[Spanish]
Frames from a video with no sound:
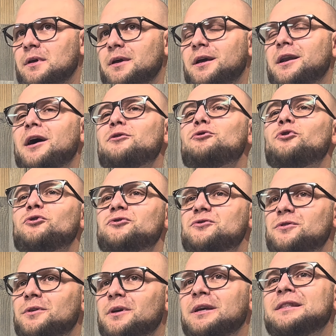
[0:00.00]
eran
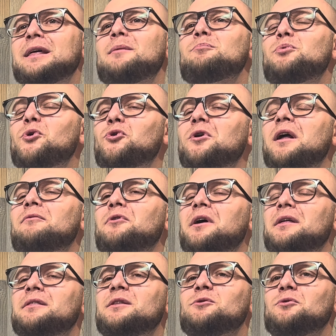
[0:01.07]
dos, y tampoco la voy a
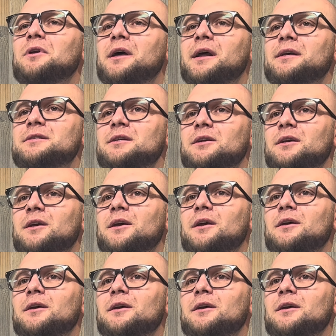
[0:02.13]
intitular así.